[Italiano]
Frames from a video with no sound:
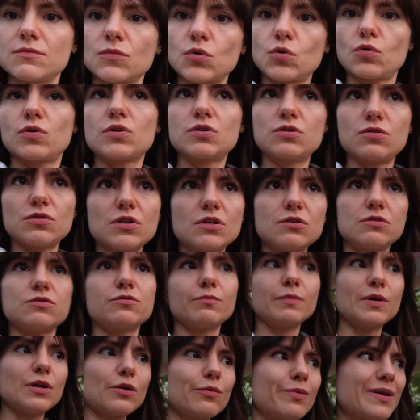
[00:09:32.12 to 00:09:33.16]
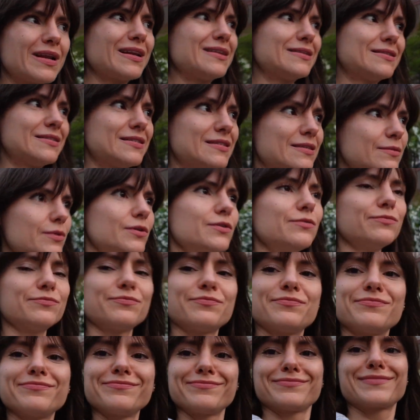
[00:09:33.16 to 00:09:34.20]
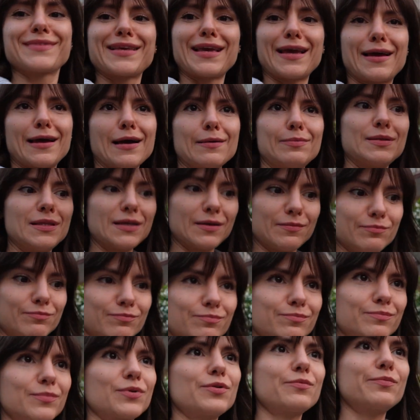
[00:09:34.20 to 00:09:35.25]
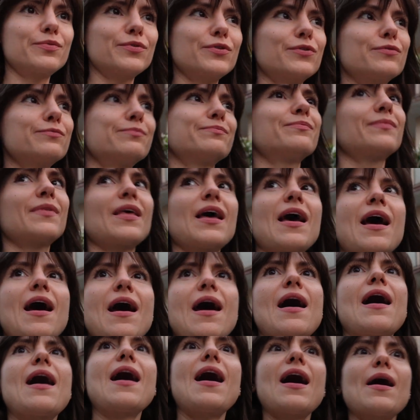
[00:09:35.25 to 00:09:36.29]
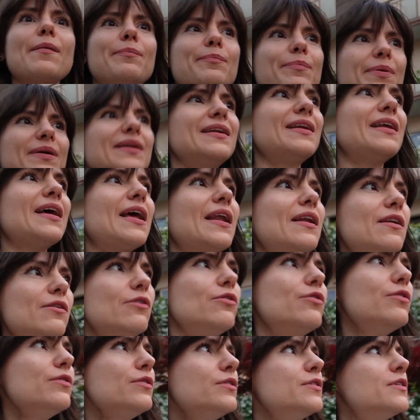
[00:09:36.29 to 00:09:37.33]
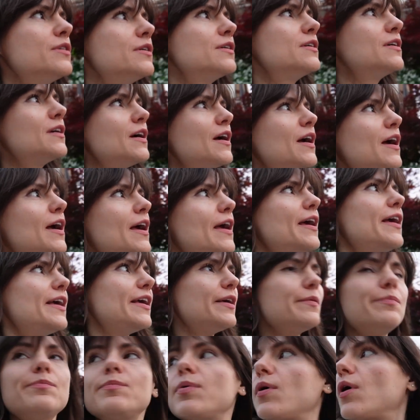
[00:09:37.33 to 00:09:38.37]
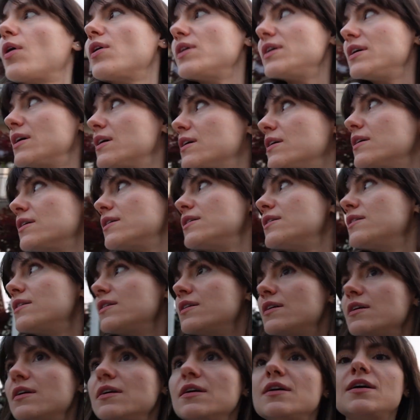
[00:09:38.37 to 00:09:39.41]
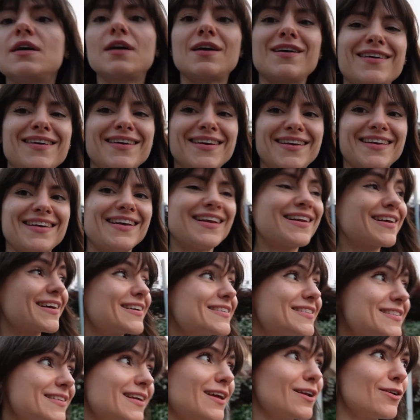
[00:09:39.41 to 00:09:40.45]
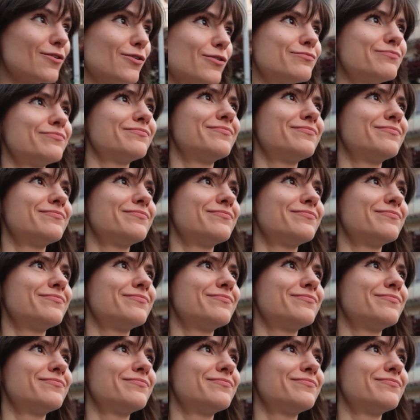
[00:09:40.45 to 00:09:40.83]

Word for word: questo gelsomino bellissimo che capita proprio a pennello e poi il castello